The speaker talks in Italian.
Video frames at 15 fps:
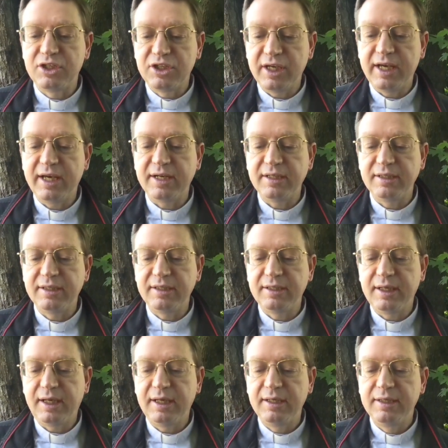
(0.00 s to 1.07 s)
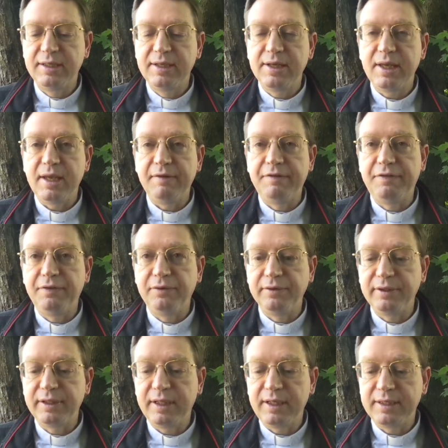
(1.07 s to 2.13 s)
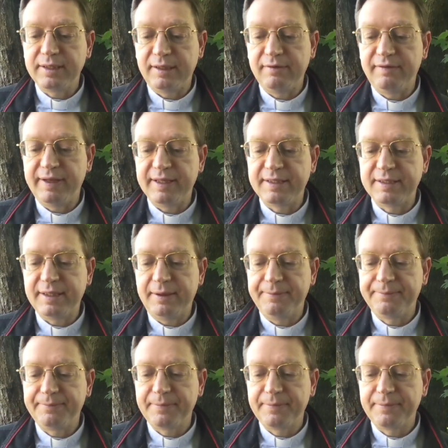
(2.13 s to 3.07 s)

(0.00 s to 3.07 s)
certa e fonte di salvezza